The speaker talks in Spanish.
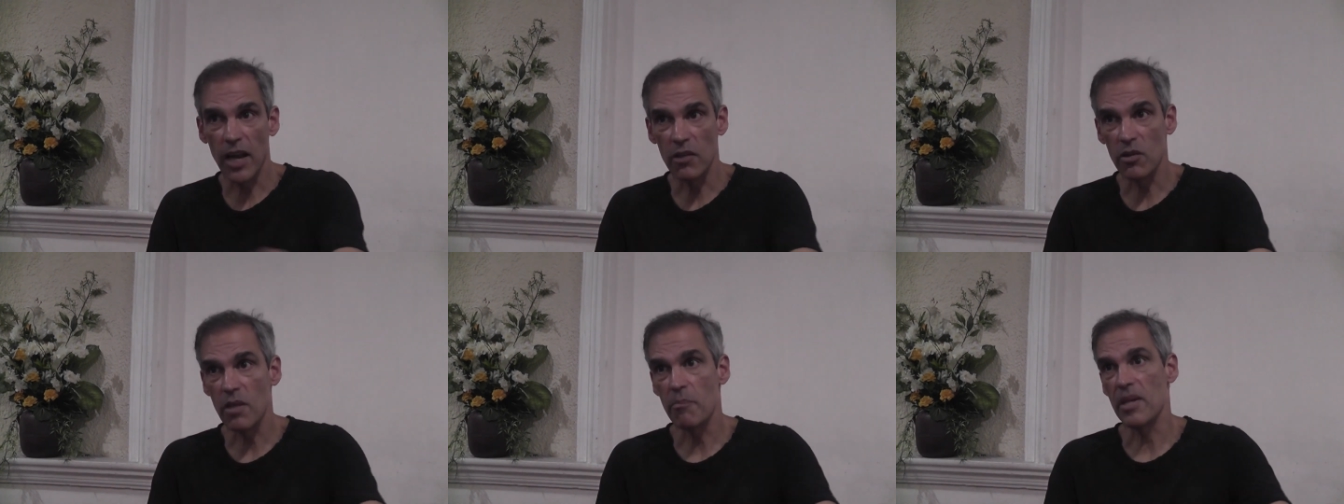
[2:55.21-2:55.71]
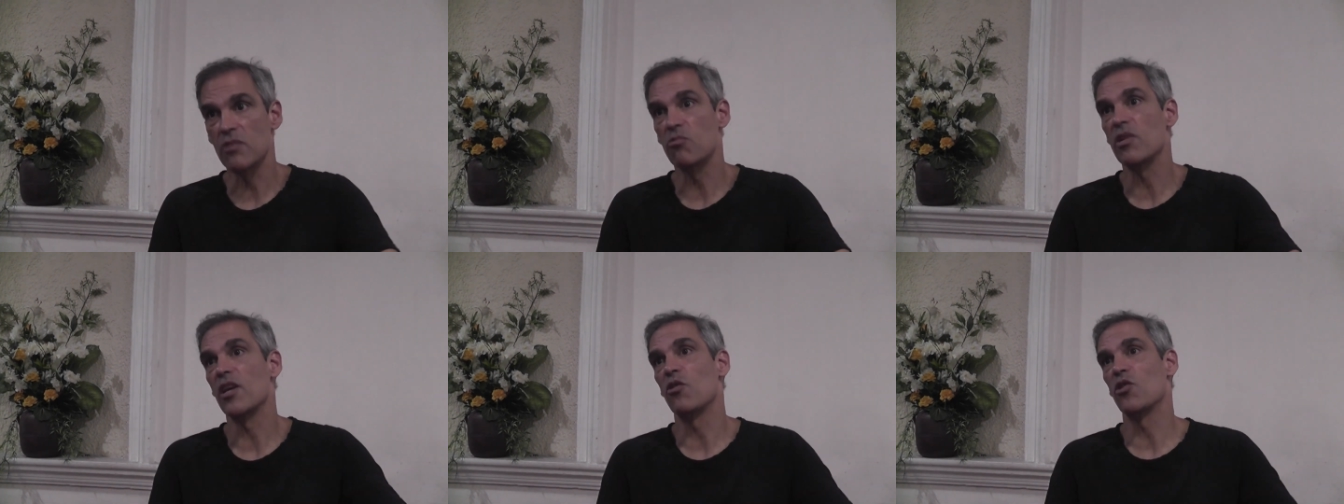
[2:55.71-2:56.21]
Ahí es donde empieza
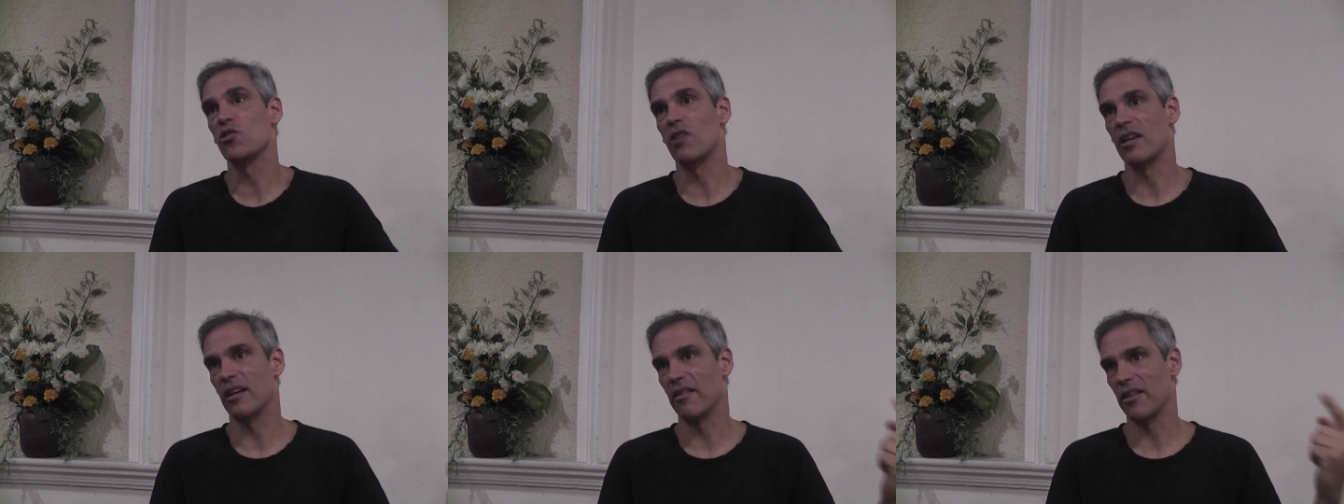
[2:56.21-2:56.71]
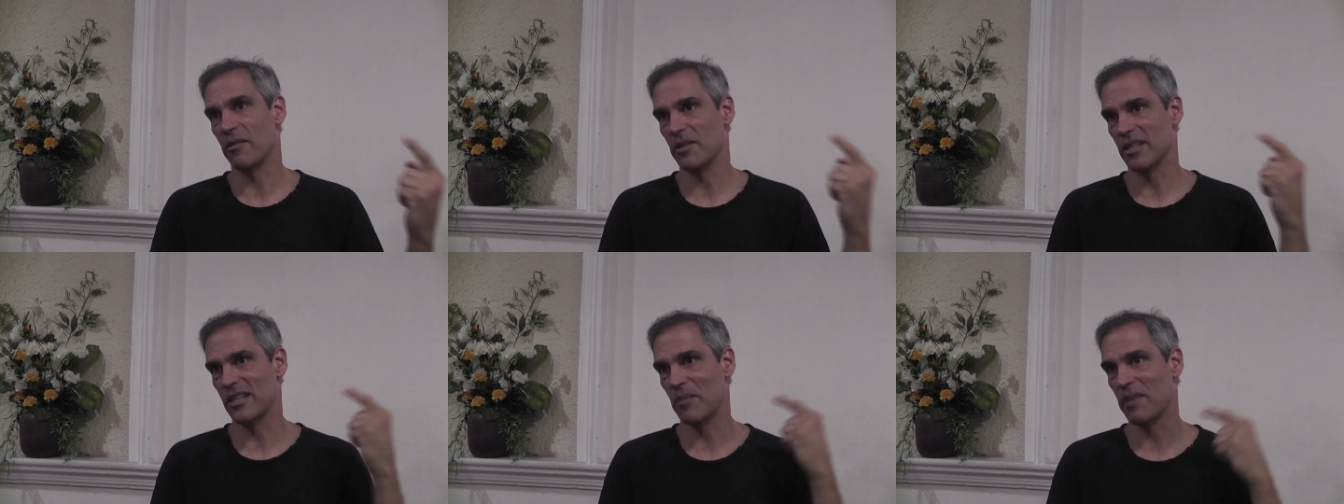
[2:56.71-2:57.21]
un negocio alrededor
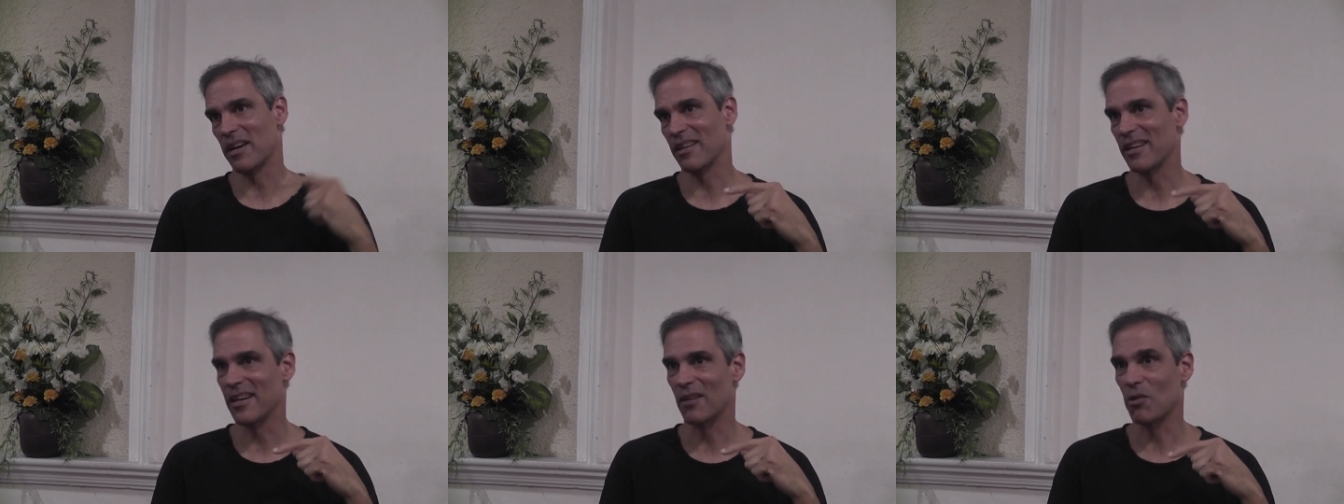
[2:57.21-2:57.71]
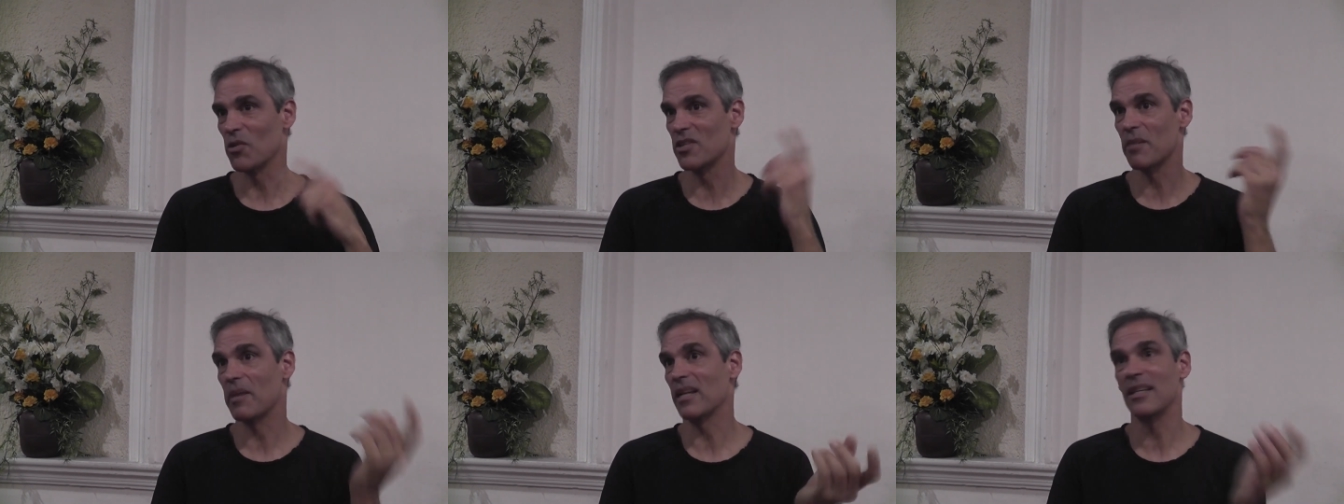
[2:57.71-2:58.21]
de esa práctica, cuando
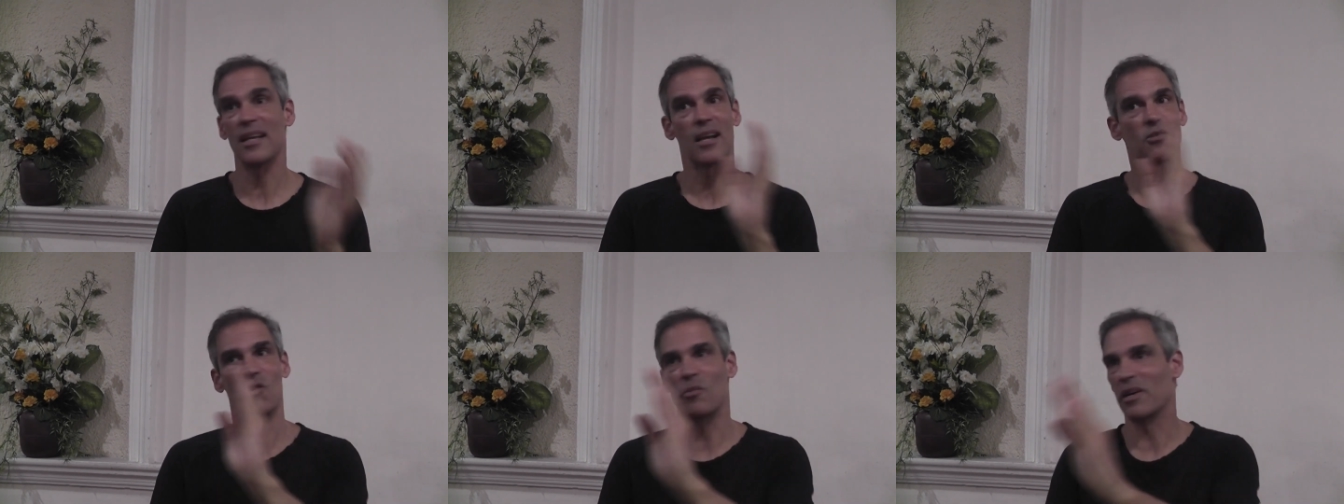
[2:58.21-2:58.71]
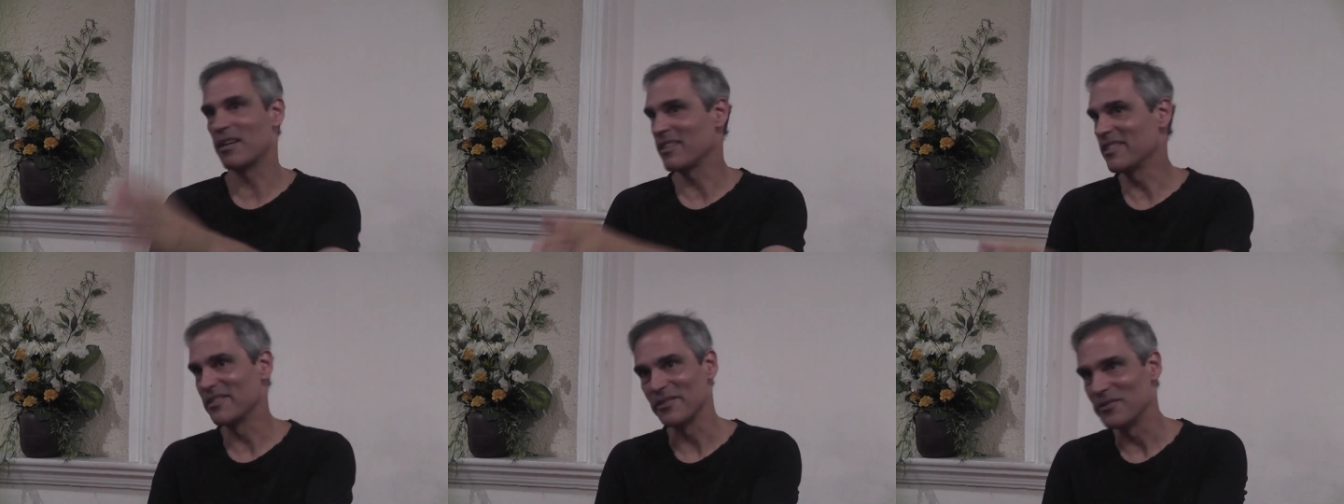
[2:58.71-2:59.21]
esa práctica era solo para ti.